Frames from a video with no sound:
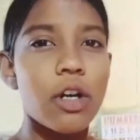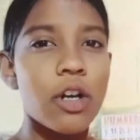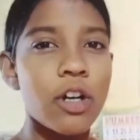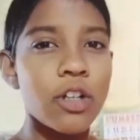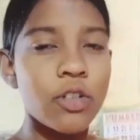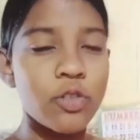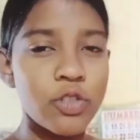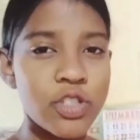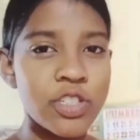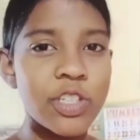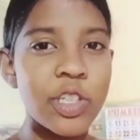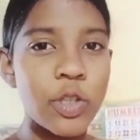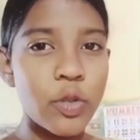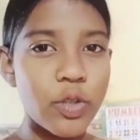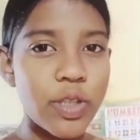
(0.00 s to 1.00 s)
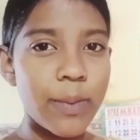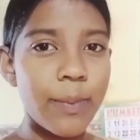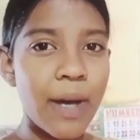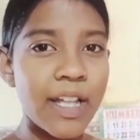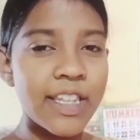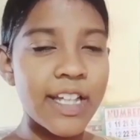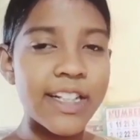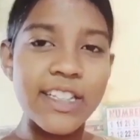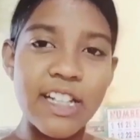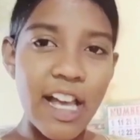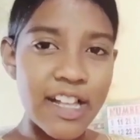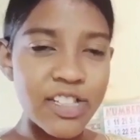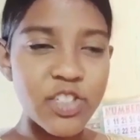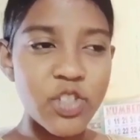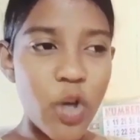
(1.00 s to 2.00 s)
और कुछ दिनों के बाद एक
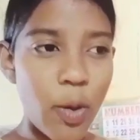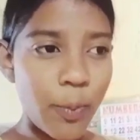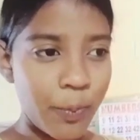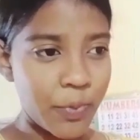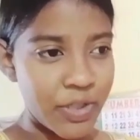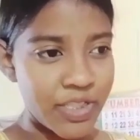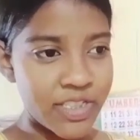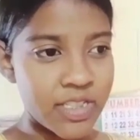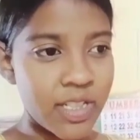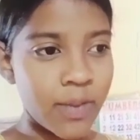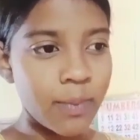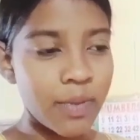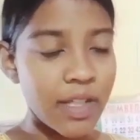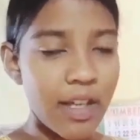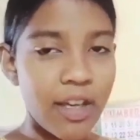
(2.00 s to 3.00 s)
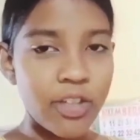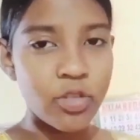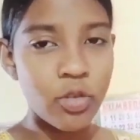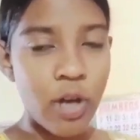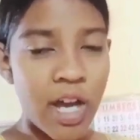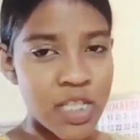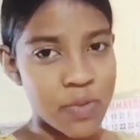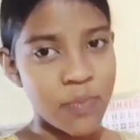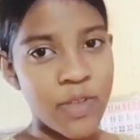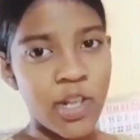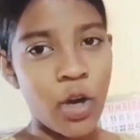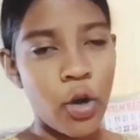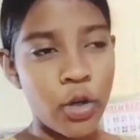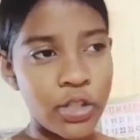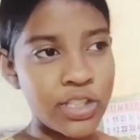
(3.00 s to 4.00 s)
डांस कंपटीशन भी है तो आज
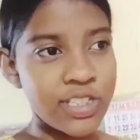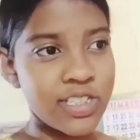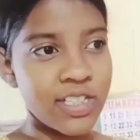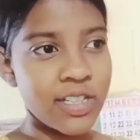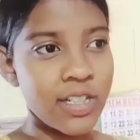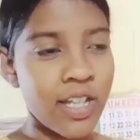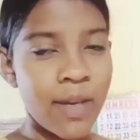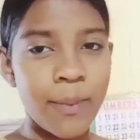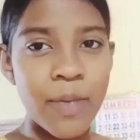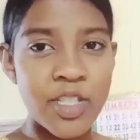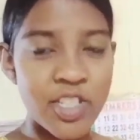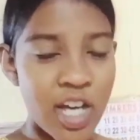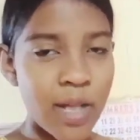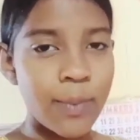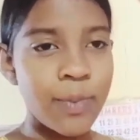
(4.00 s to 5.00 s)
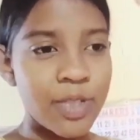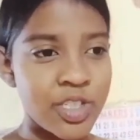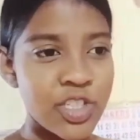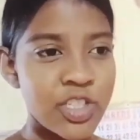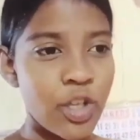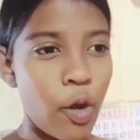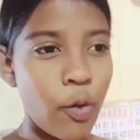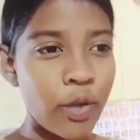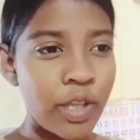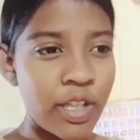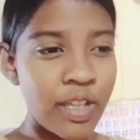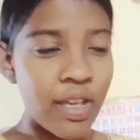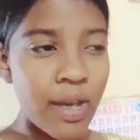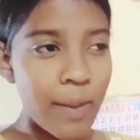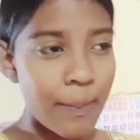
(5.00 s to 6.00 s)
मेरा ऑडिशन है मैं चार बजे
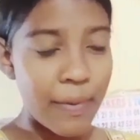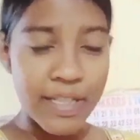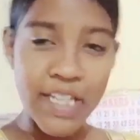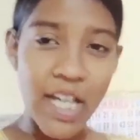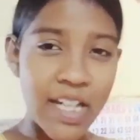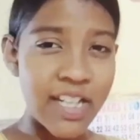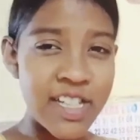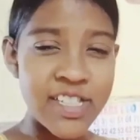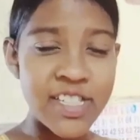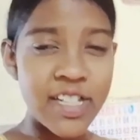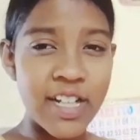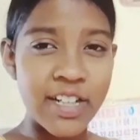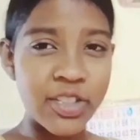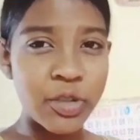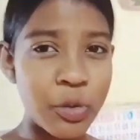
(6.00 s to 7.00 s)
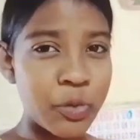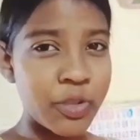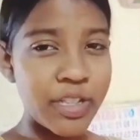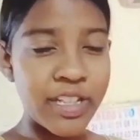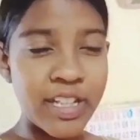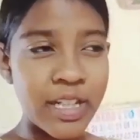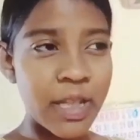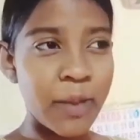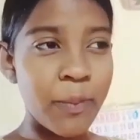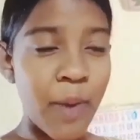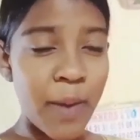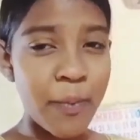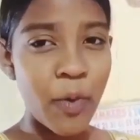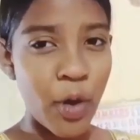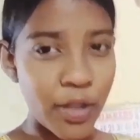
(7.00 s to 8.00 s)
जाऊंगी पता नहीं सिलेक्ट होंगी कि नहीं
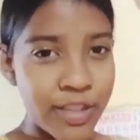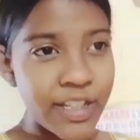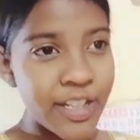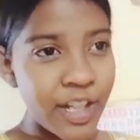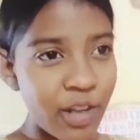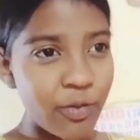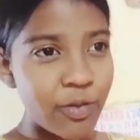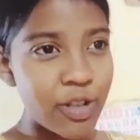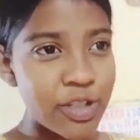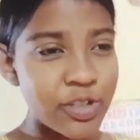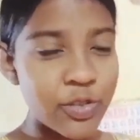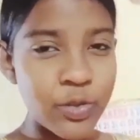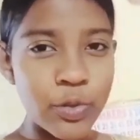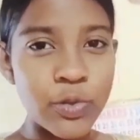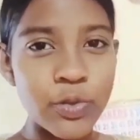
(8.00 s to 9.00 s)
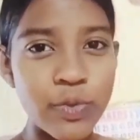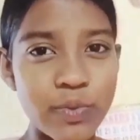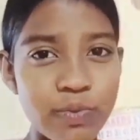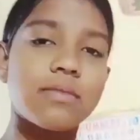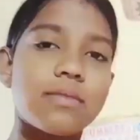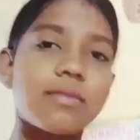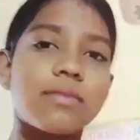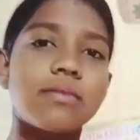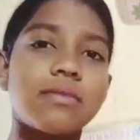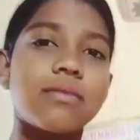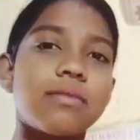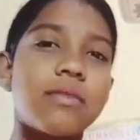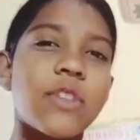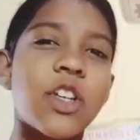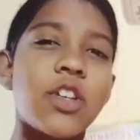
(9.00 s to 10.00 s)
मैं बहुत ही नर्वस हूँ
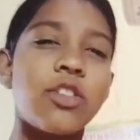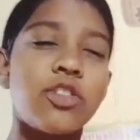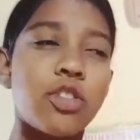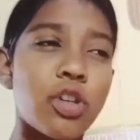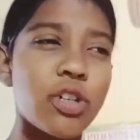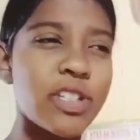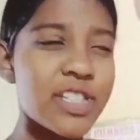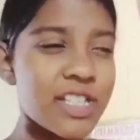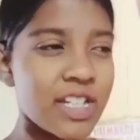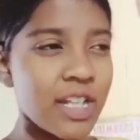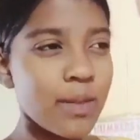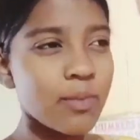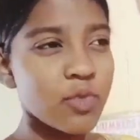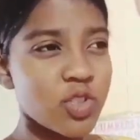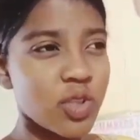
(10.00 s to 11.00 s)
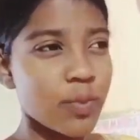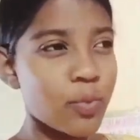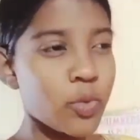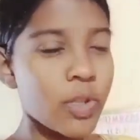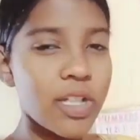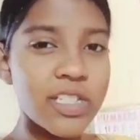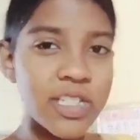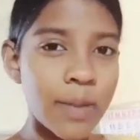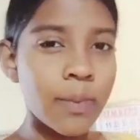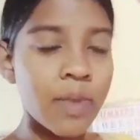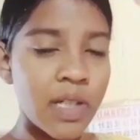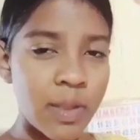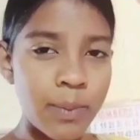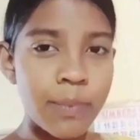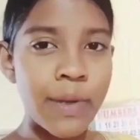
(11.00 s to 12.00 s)
तो इसलिए मुझे पूरा
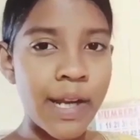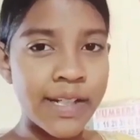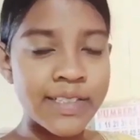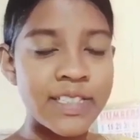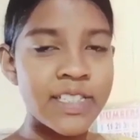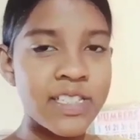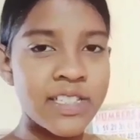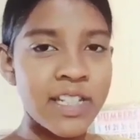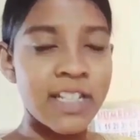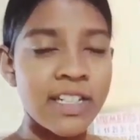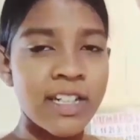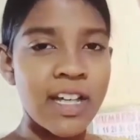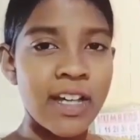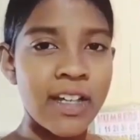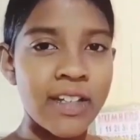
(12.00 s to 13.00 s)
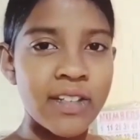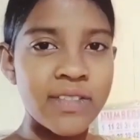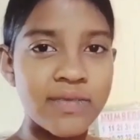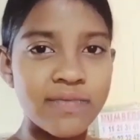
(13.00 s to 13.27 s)
जमकर प्रैक्टिस करना है